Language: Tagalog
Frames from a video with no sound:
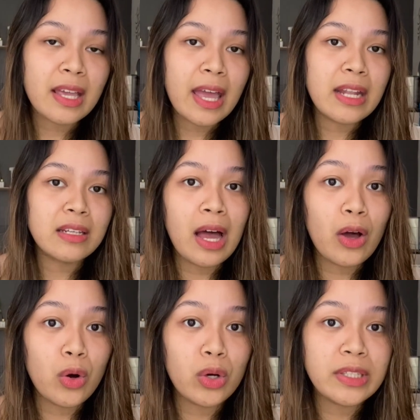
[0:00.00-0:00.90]
and
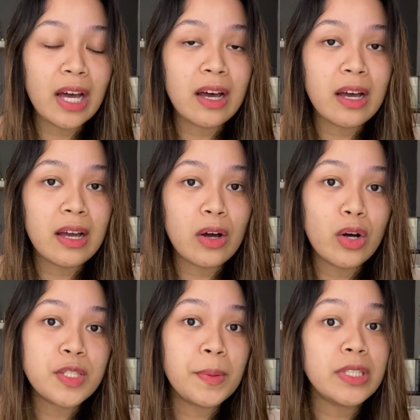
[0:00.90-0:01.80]
ako
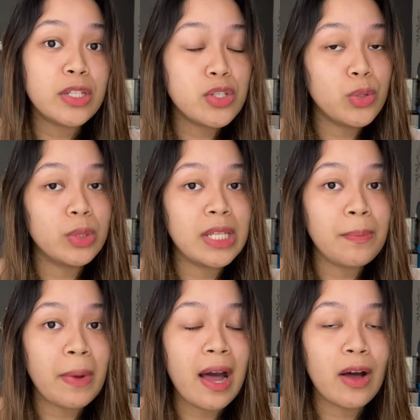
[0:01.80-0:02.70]
naka-hospital duty
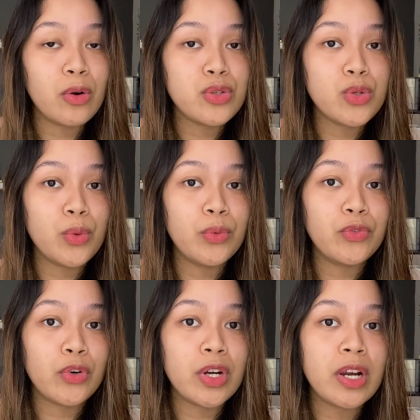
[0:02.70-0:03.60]
pa ako so
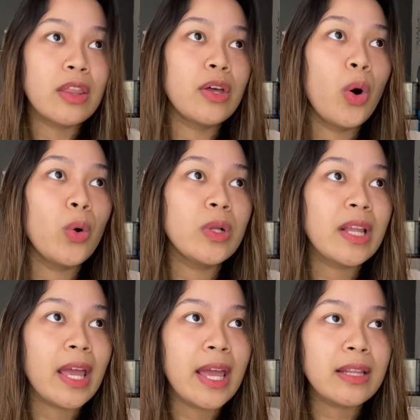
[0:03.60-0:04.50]
for the whole
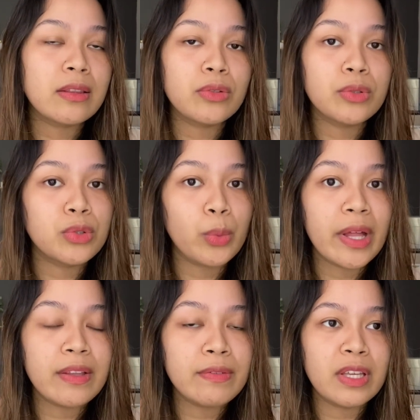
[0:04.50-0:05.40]
8 to
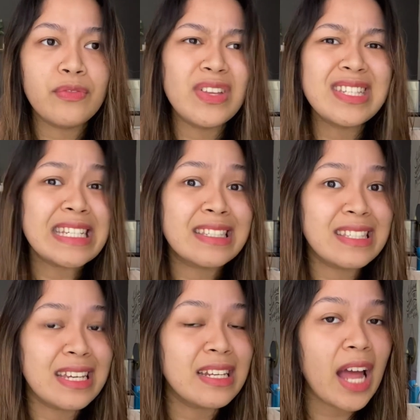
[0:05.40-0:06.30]
12 even
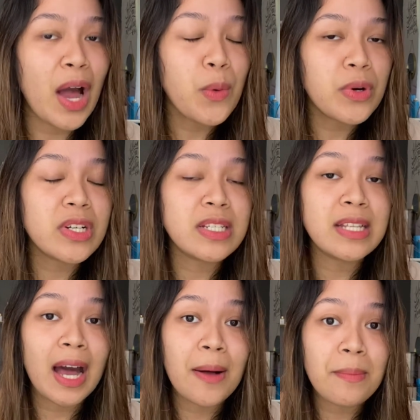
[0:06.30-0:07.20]
16 hours
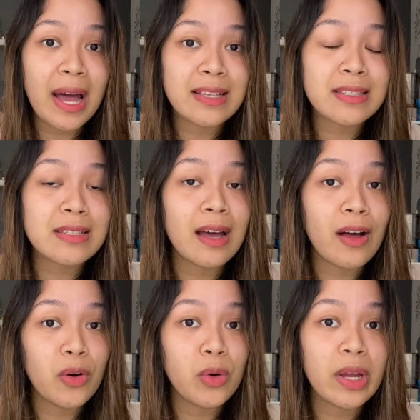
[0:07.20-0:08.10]
naka-mask
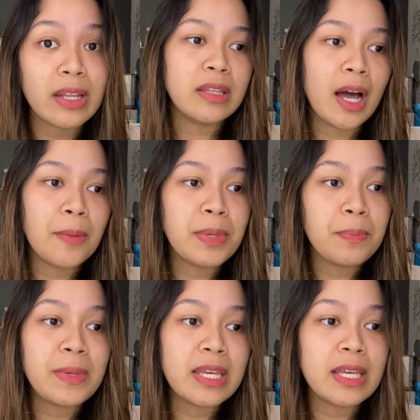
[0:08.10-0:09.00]
ako and
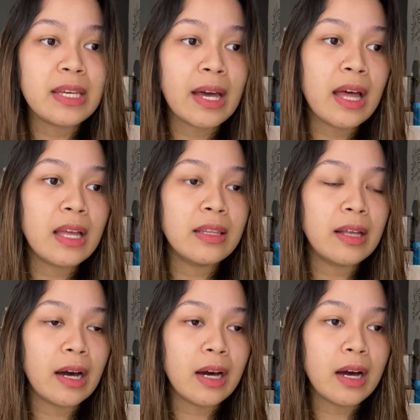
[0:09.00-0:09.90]
naka-PPE ka,
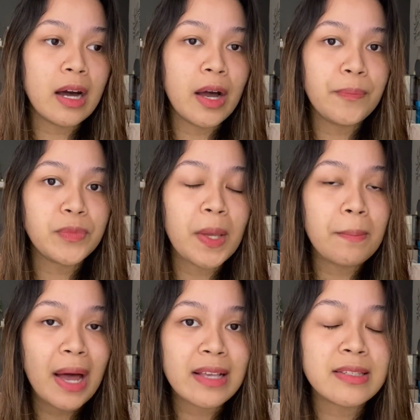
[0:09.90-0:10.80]

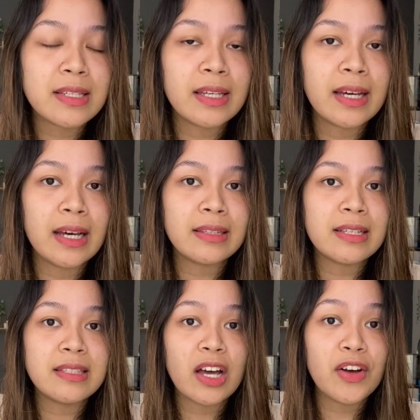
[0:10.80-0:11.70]
naka-mask ka,
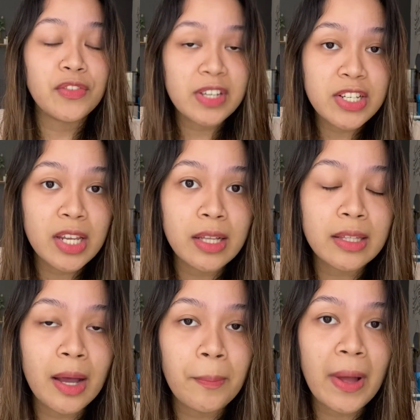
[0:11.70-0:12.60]
tas naka-face
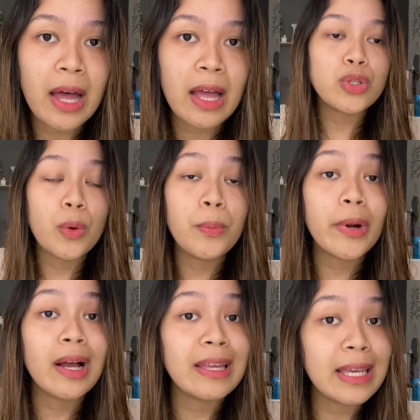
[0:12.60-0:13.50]
shield ka pa.
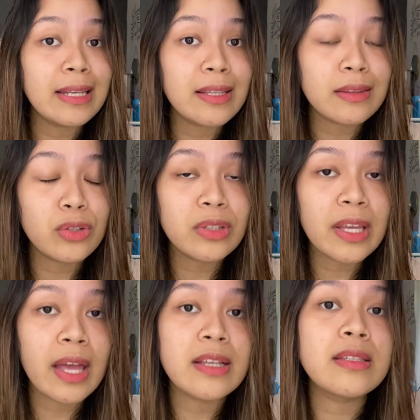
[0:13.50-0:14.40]
Sobrang init
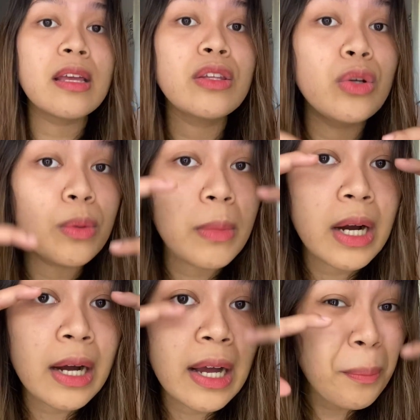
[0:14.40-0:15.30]
nun guys and yung
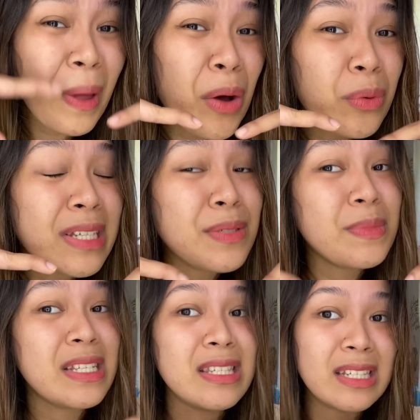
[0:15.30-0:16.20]
mga pawis
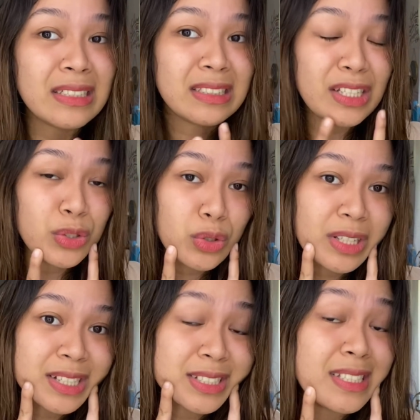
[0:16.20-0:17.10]
minsan dito
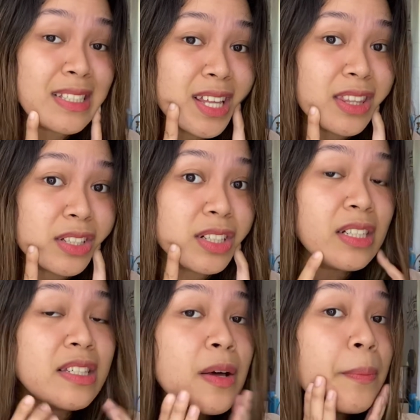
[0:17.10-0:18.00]

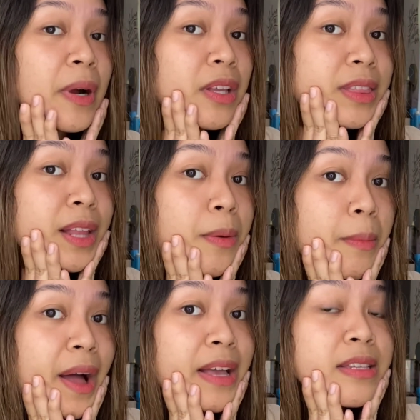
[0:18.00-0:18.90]
nagsasettle sa part ng
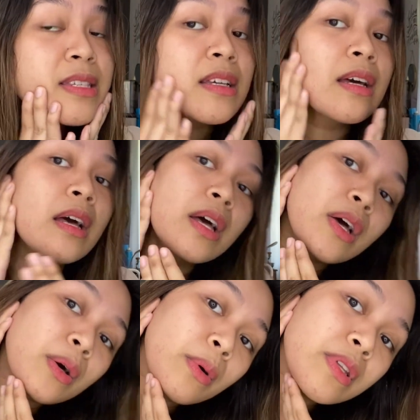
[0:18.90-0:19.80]
mask
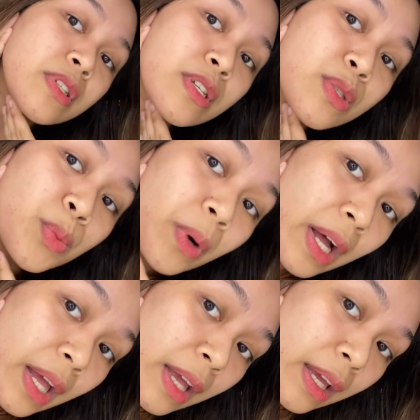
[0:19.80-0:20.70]
which is
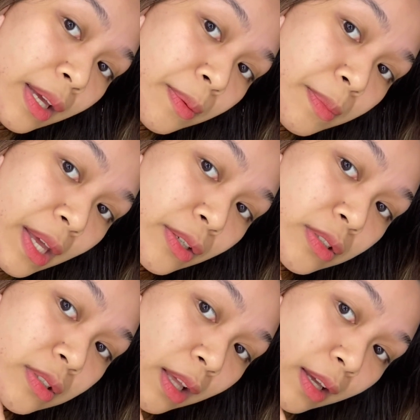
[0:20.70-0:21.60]
why
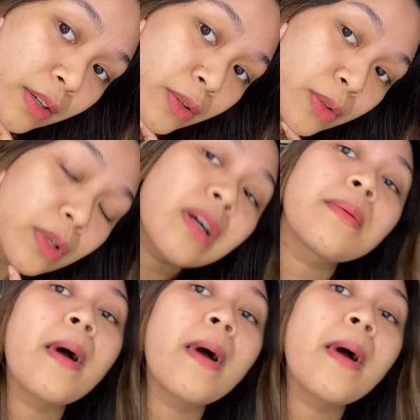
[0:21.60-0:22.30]
meron tayong